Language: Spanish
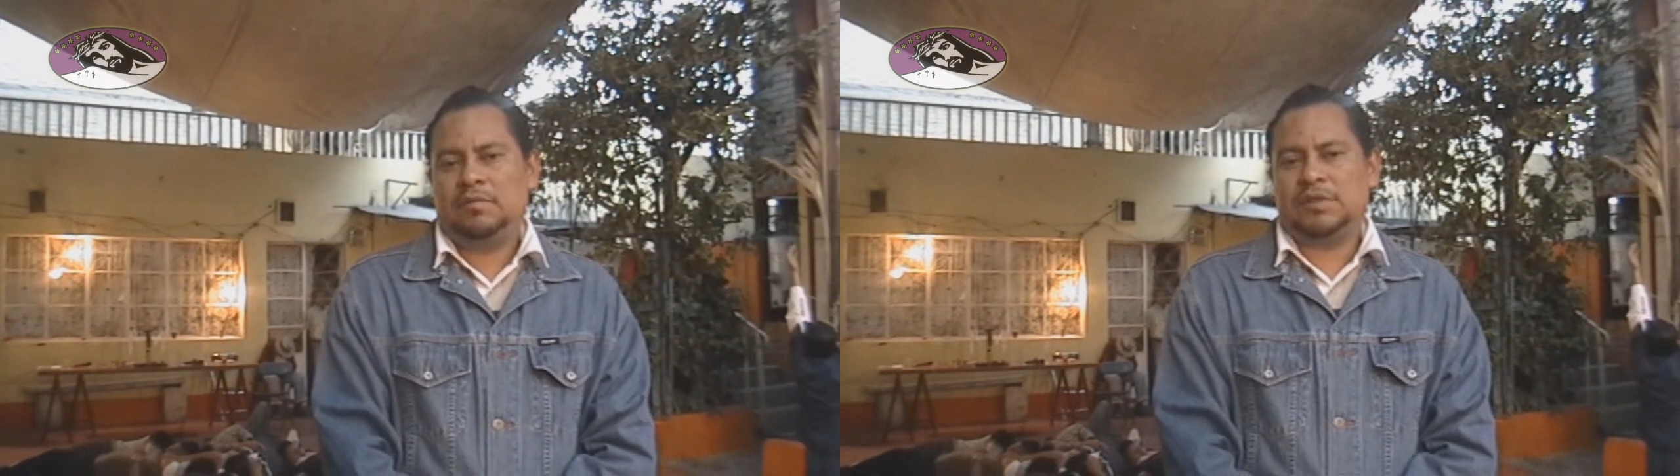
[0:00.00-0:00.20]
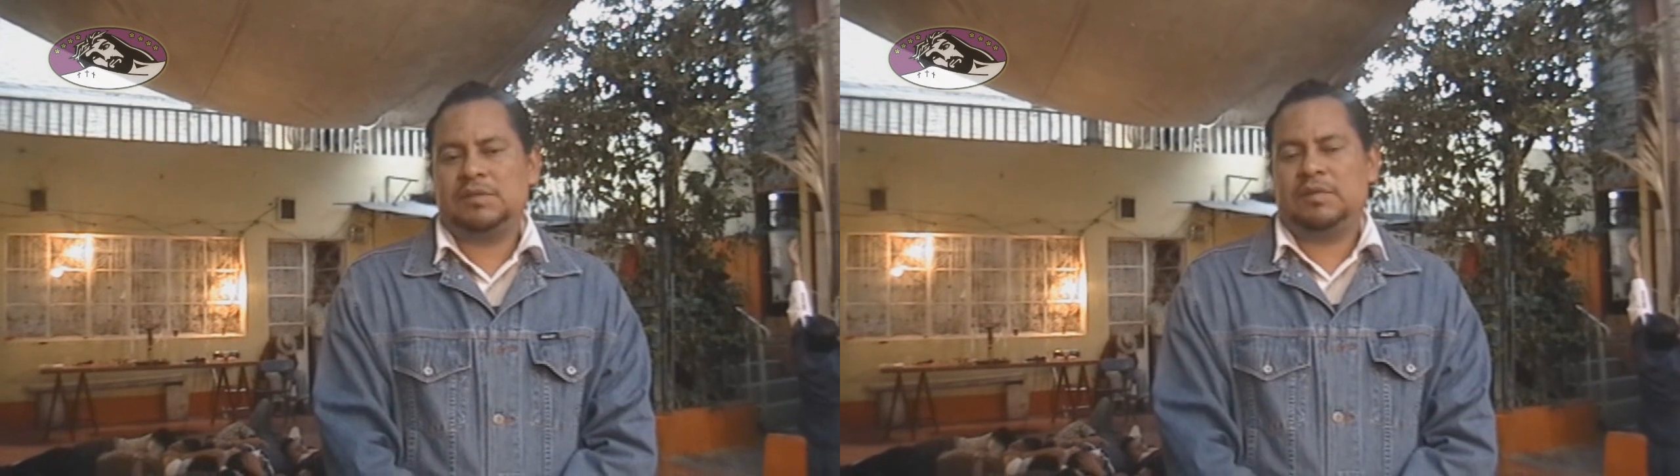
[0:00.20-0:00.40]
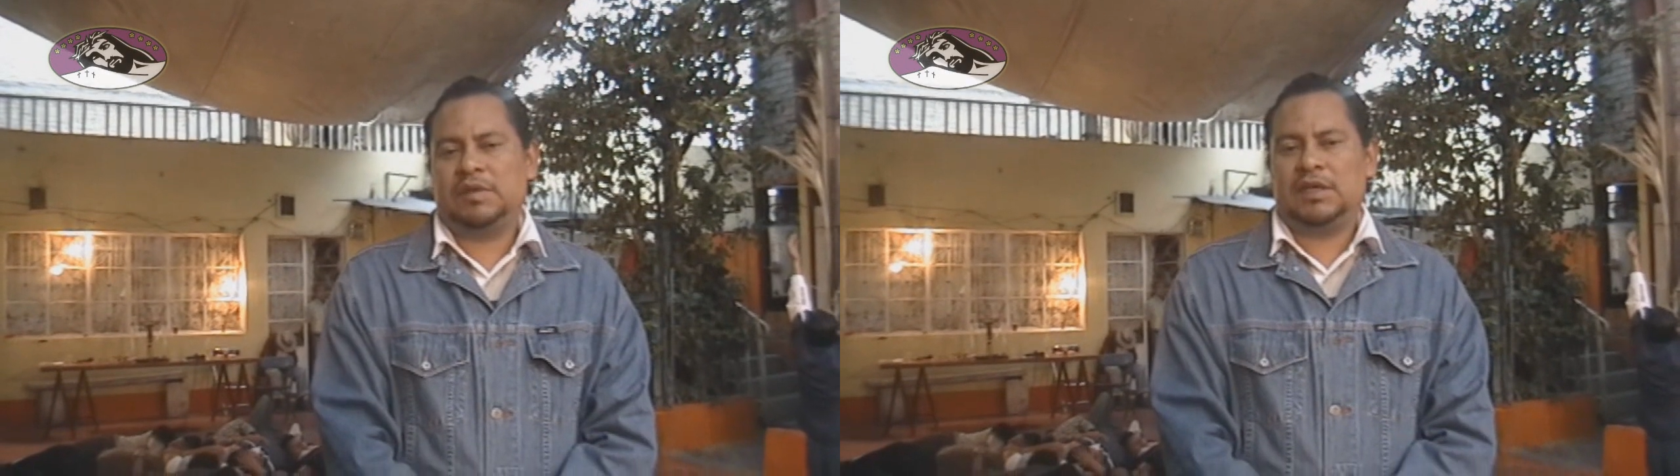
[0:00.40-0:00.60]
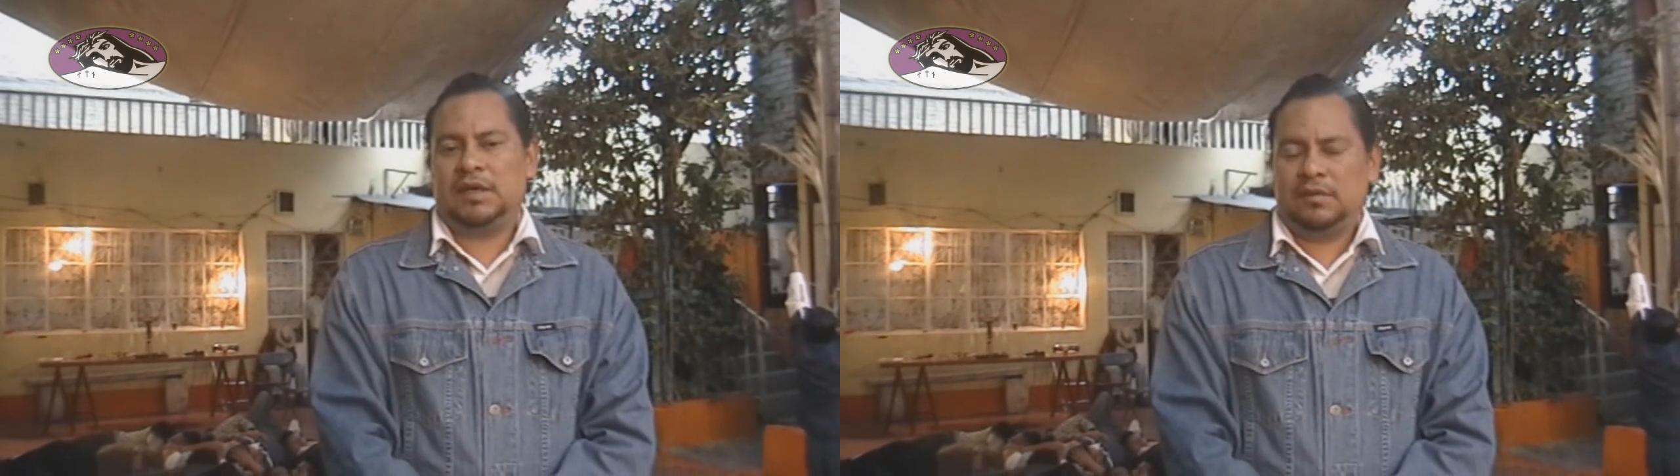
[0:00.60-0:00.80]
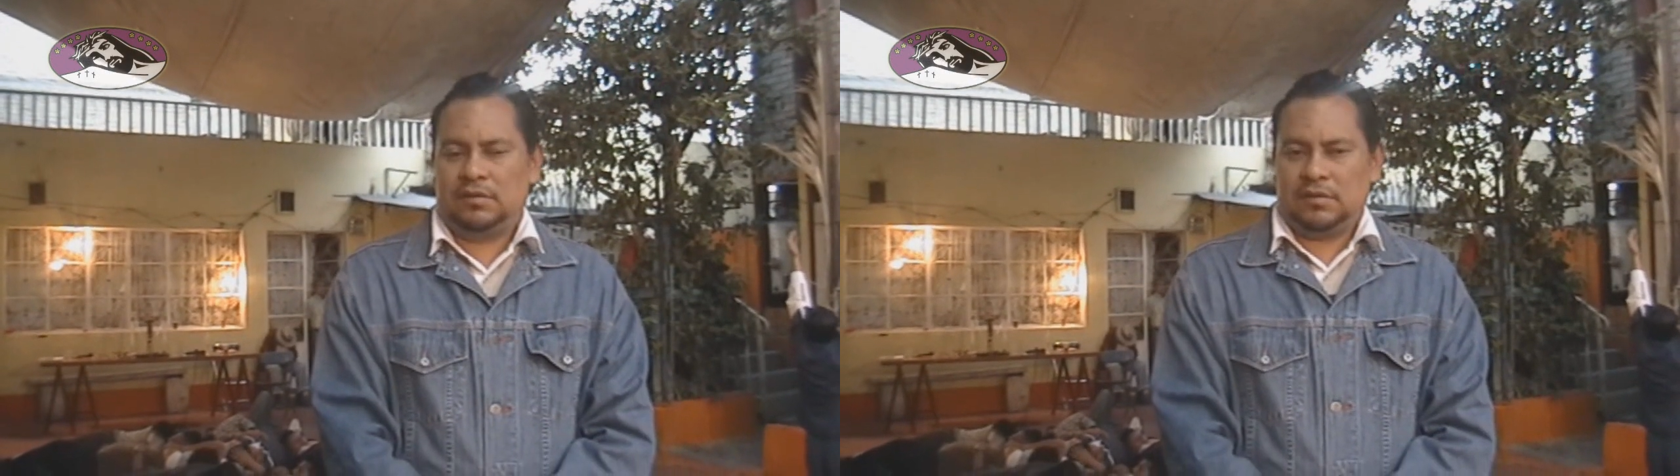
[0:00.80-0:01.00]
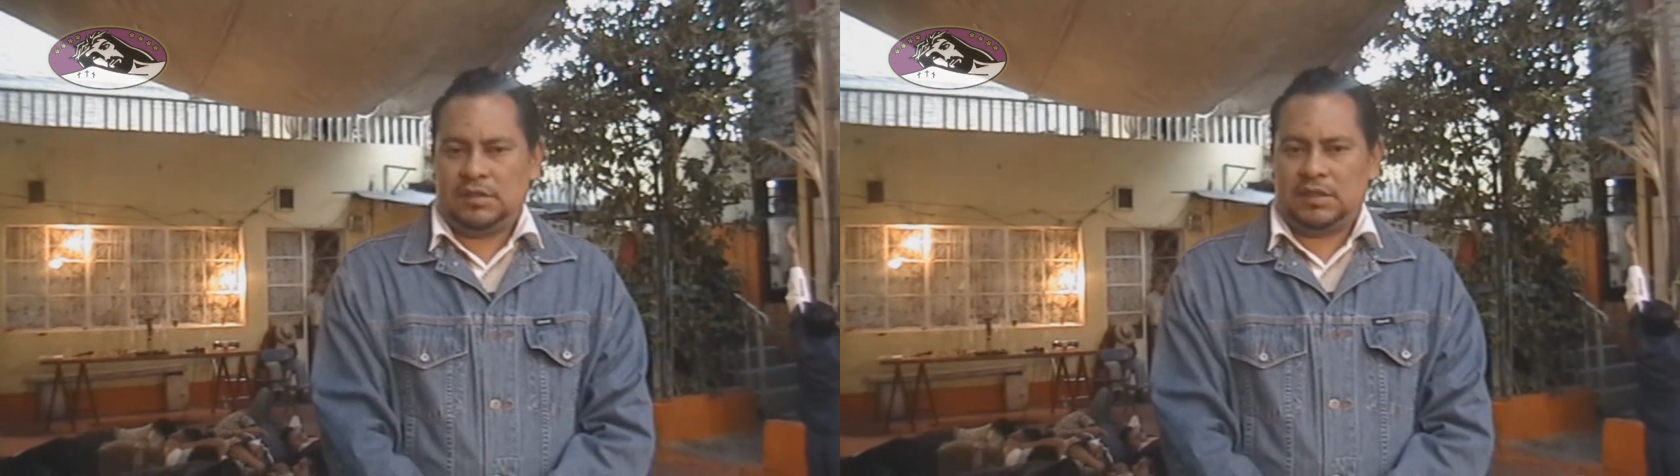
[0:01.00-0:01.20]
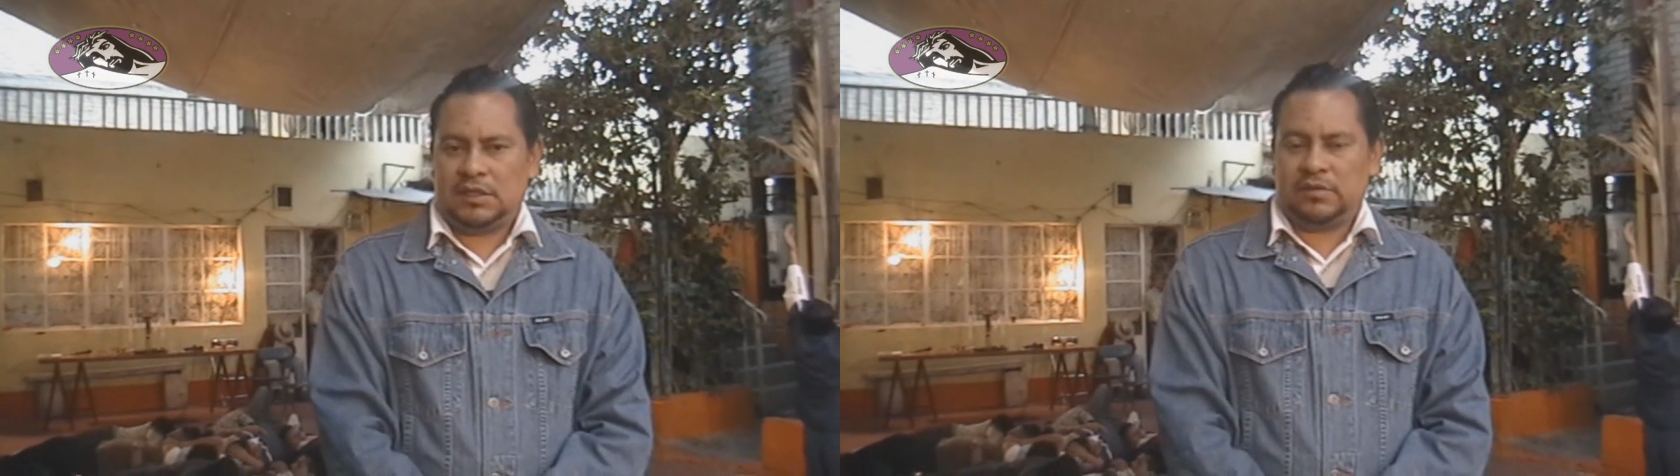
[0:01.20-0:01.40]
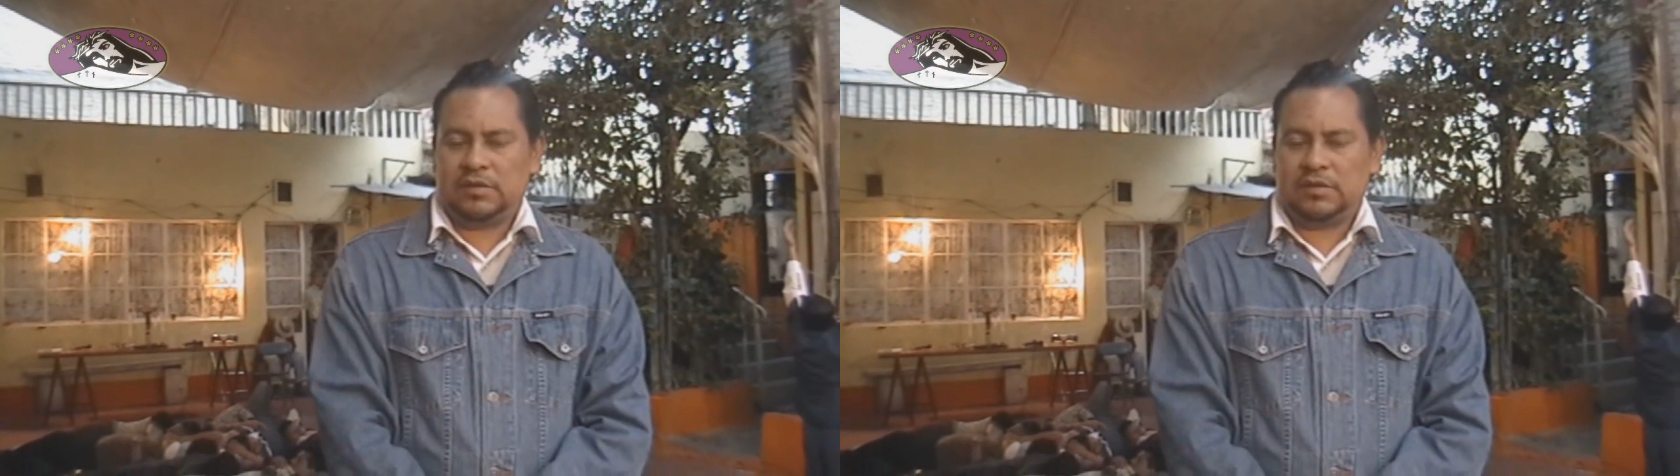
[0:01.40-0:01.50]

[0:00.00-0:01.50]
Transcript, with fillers: pues sí me han platicado ciertas